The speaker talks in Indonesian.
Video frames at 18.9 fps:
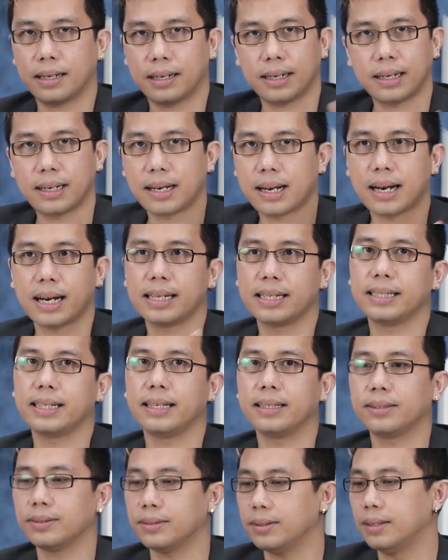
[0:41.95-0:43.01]
dan
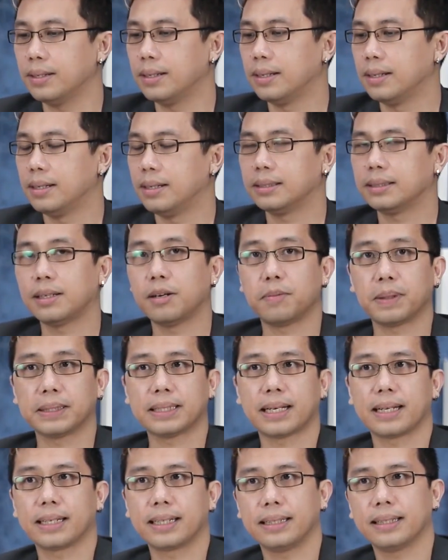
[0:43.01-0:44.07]
lain-lainnya itu sama
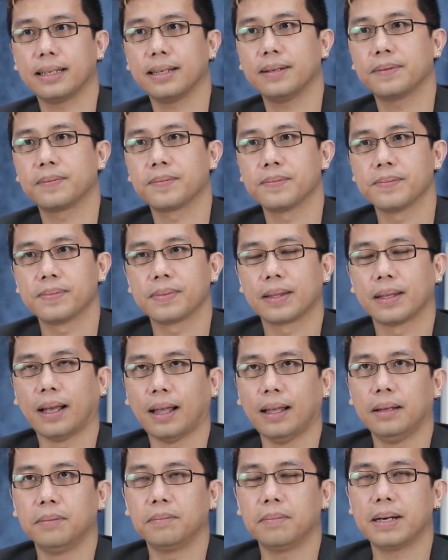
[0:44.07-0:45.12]
pasangan kita,
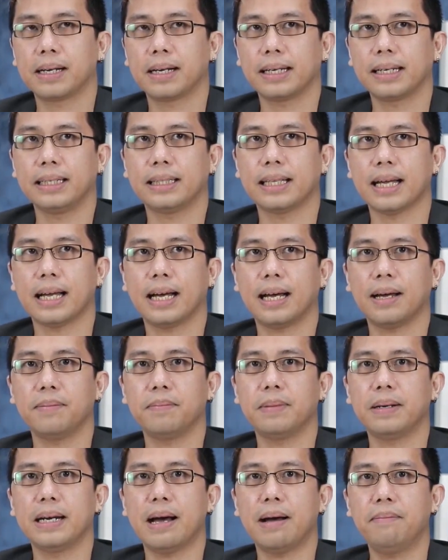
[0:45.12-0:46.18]
maka kita akan
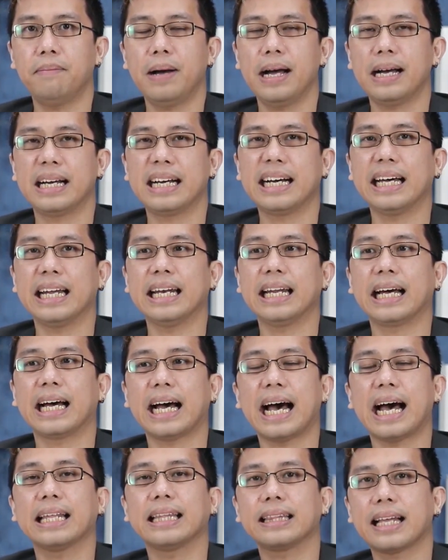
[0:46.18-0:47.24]
menambah
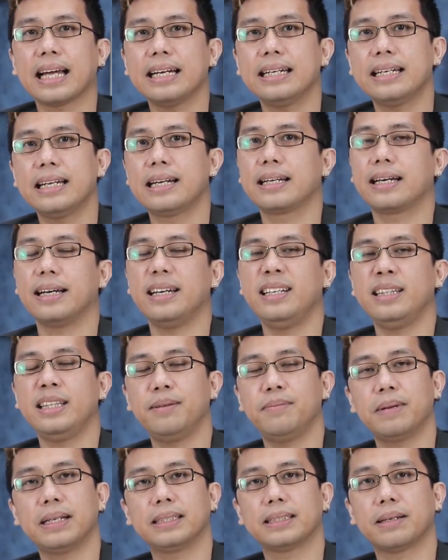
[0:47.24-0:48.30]
kelekatan dan
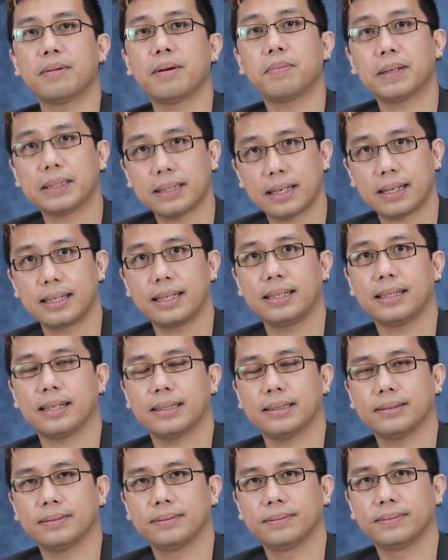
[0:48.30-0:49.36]
keintiman sama pasangan kita.
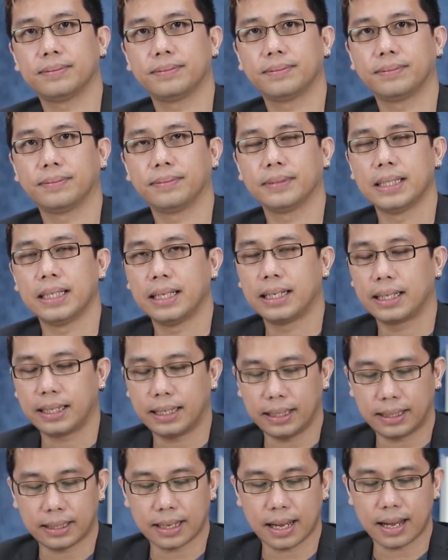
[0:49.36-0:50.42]

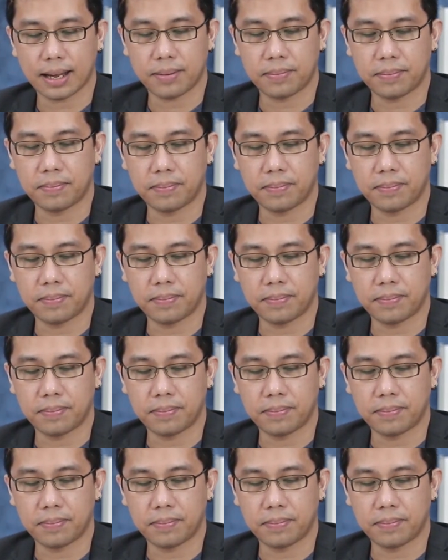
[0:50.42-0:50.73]
Kita